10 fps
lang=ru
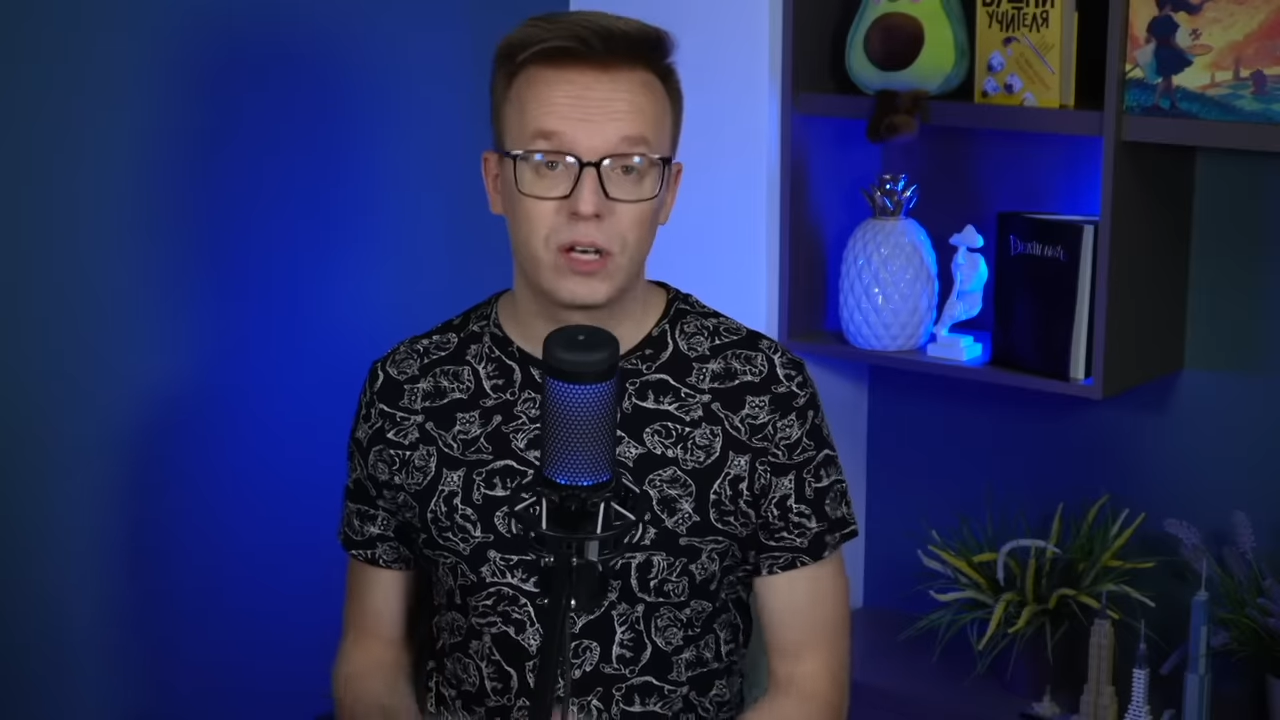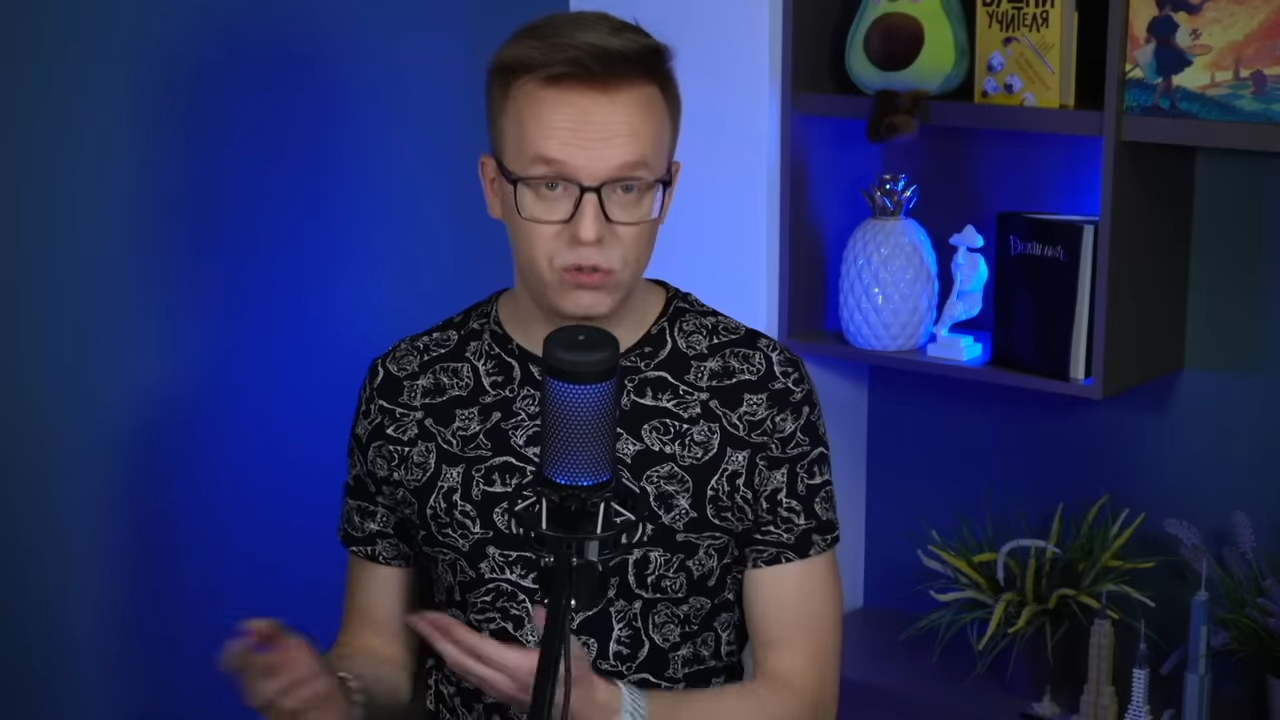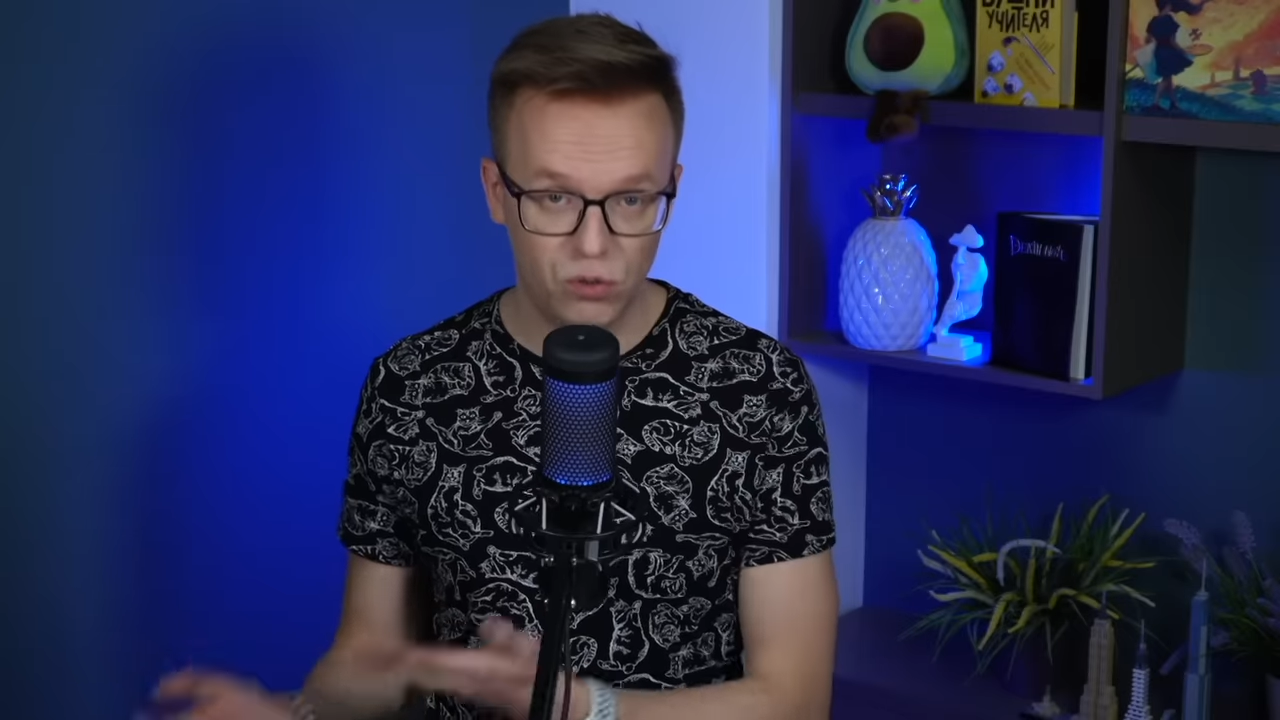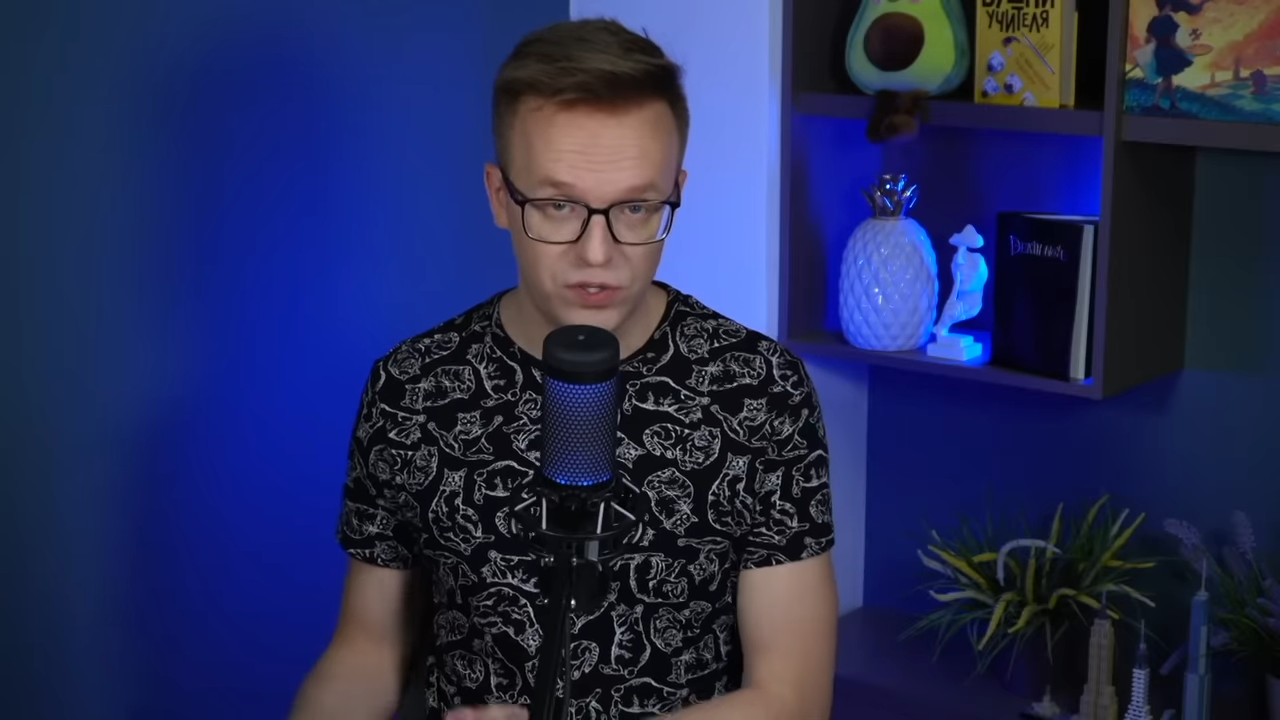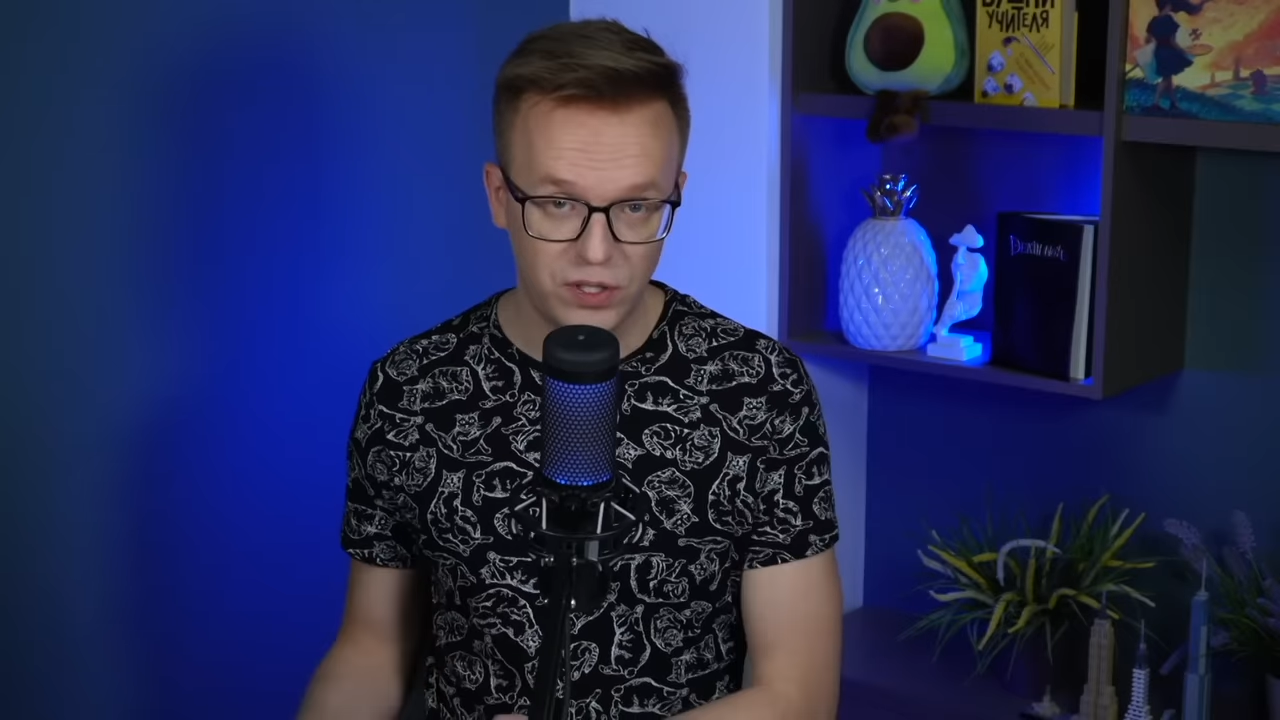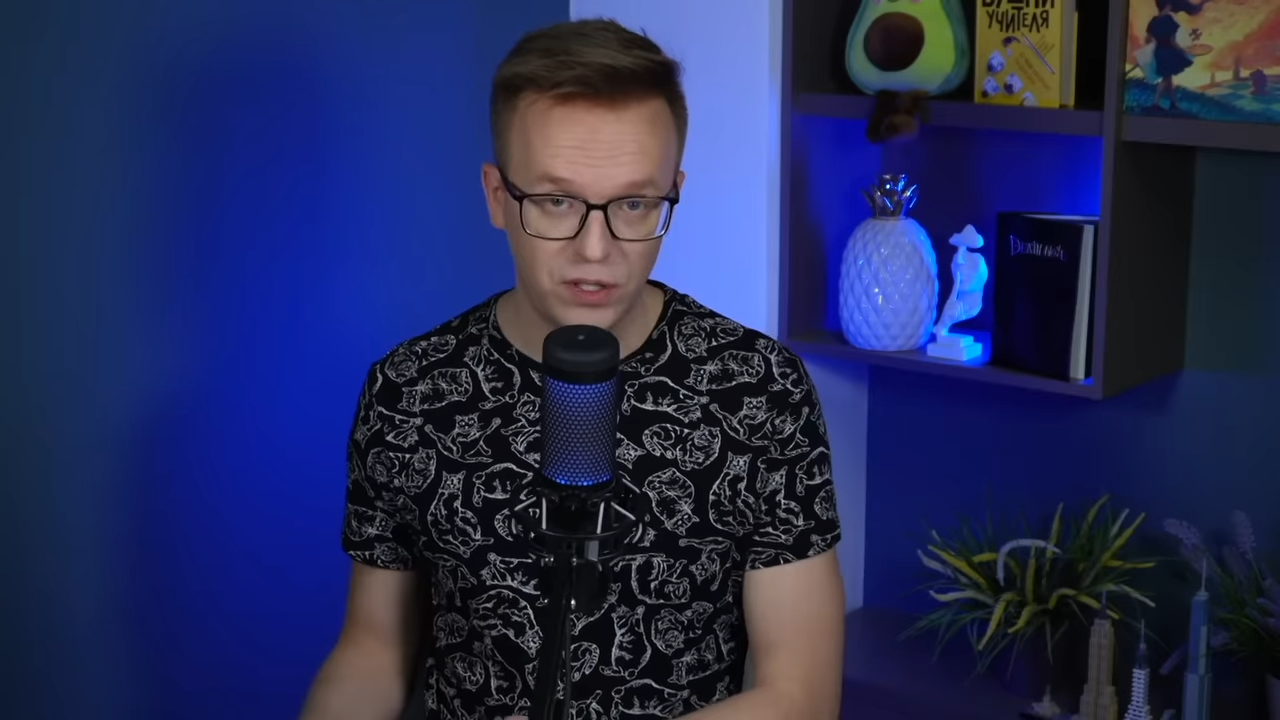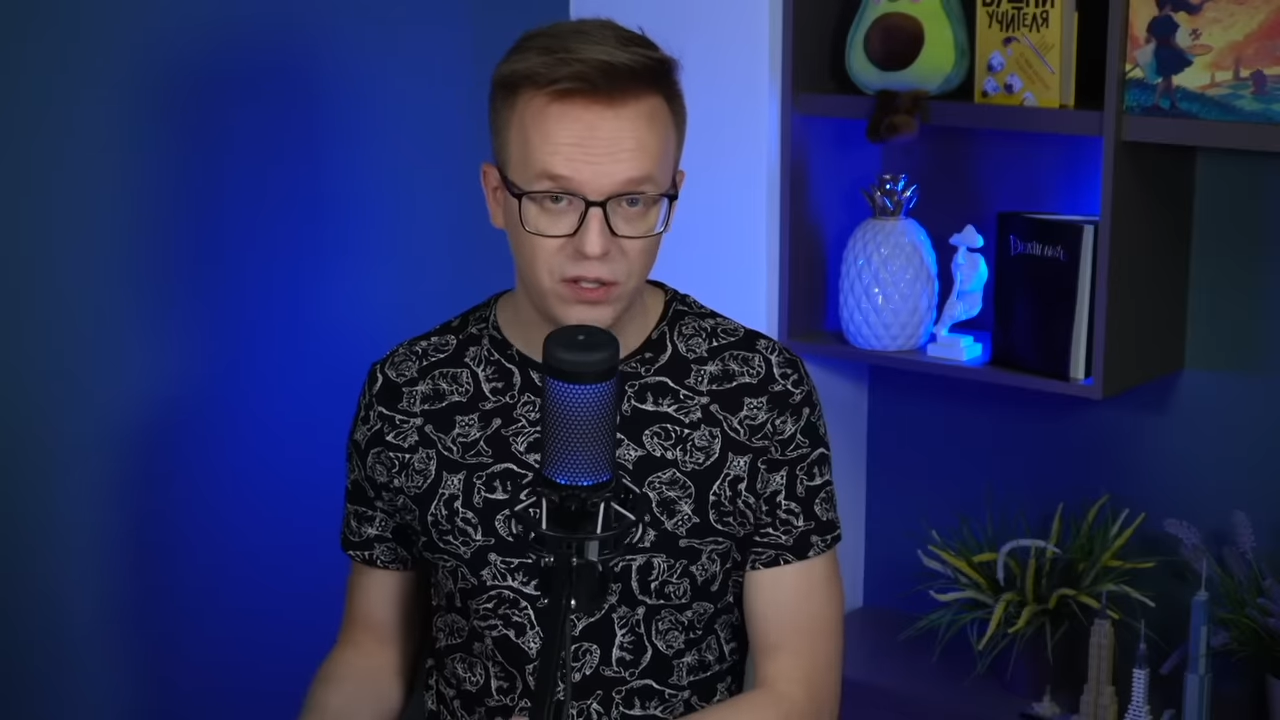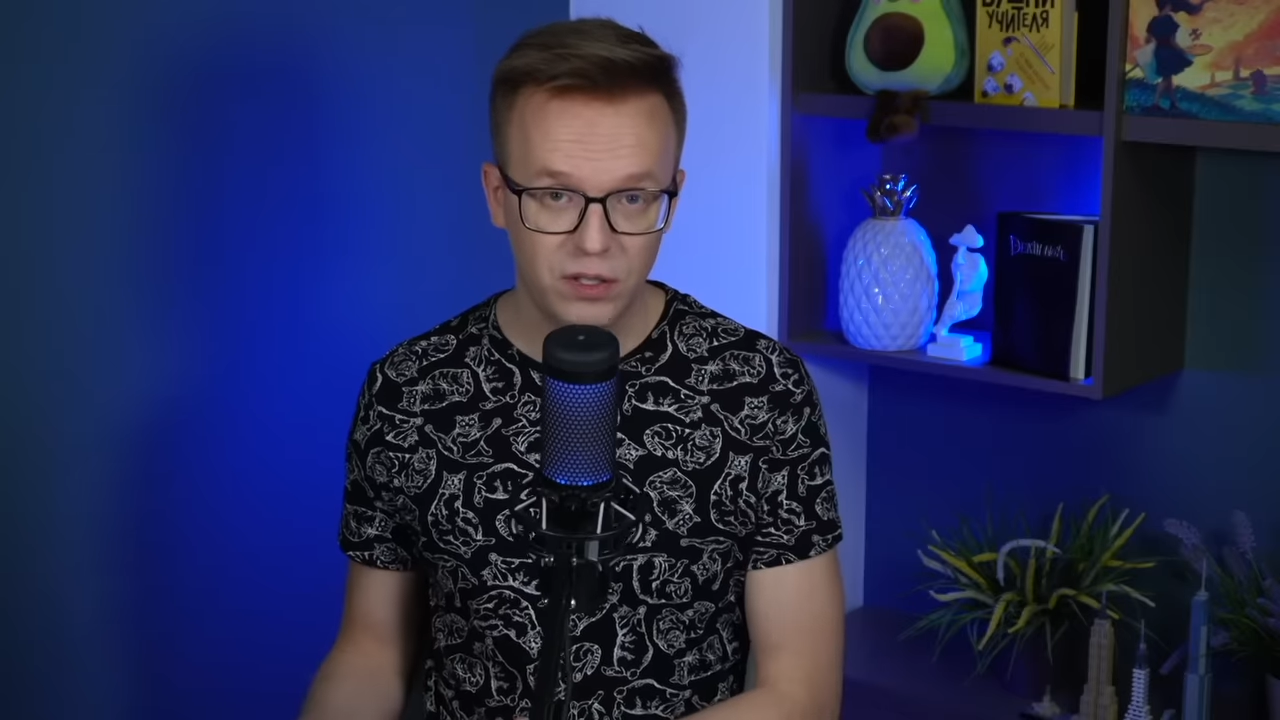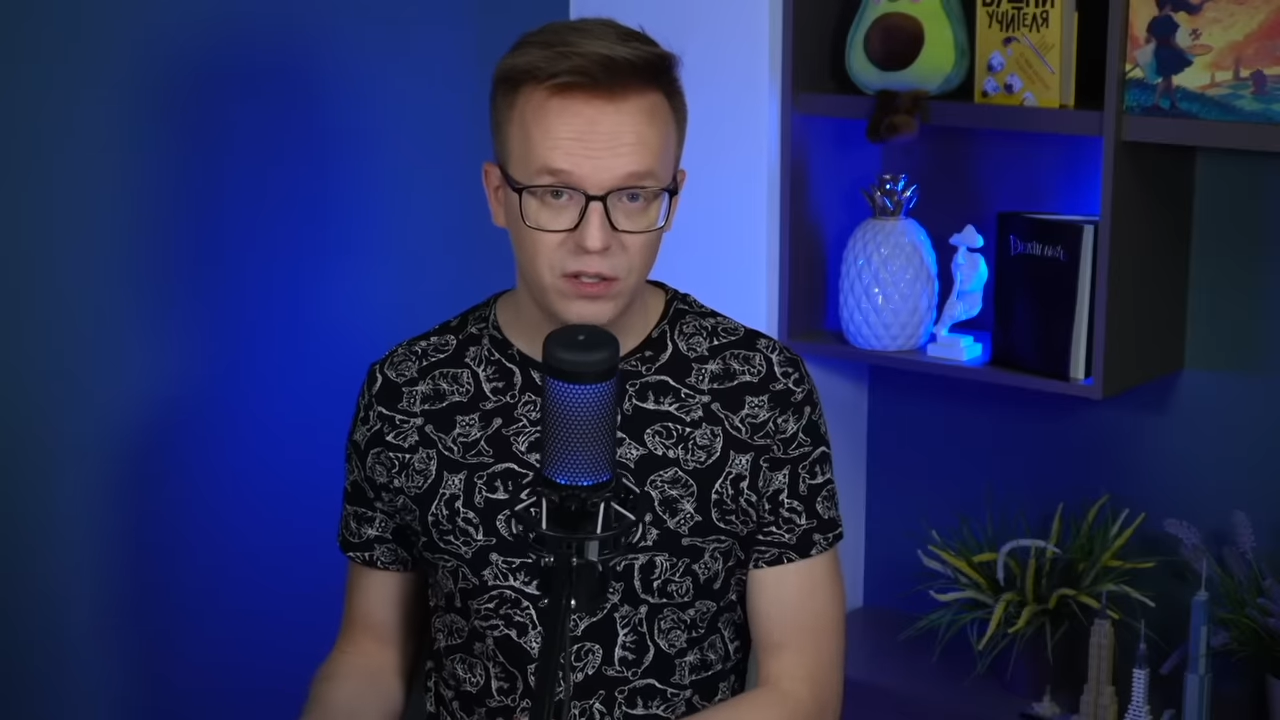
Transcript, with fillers: Красовский.